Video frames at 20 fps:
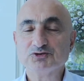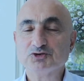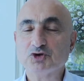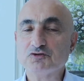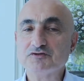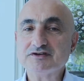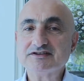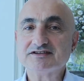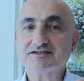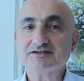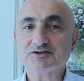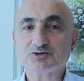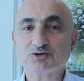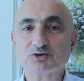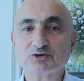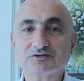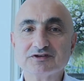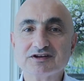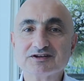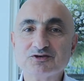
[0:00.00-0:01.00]
döviz
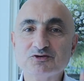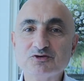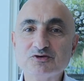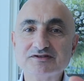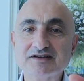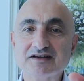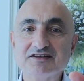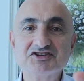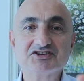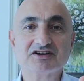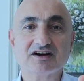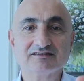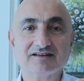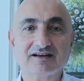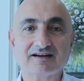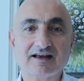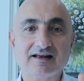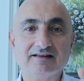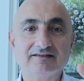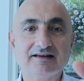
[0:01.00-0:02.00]
kurundaki yükseliş
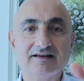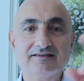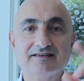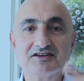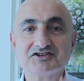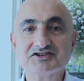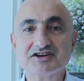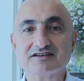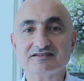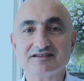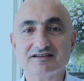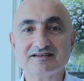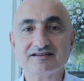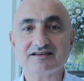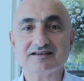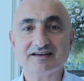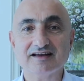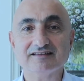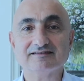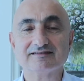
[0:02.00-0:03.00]
kadar elde
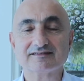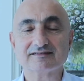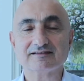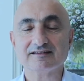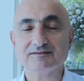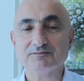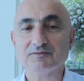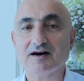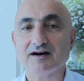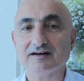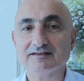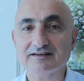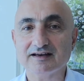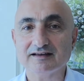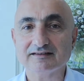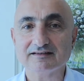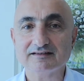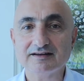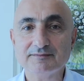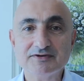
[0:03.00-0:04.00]
edecekleri getirinin
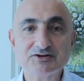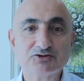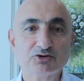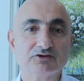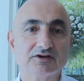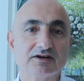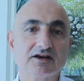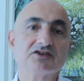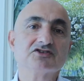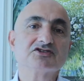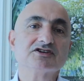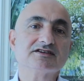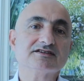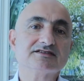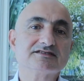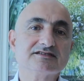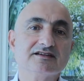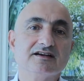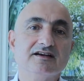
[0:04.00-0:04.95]
maliyetini biz ödeyeceğiz.